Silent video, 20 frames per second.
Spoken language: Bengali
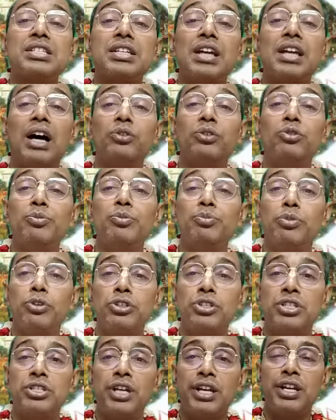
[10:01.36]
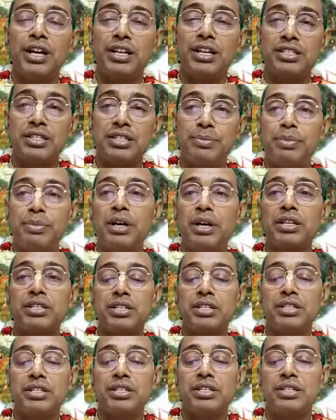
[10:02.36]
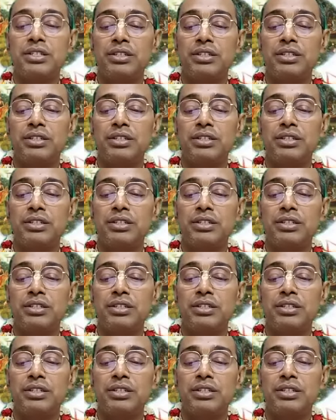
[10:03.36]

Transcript: সাধুর পর্যায়ে আসতে পারে সে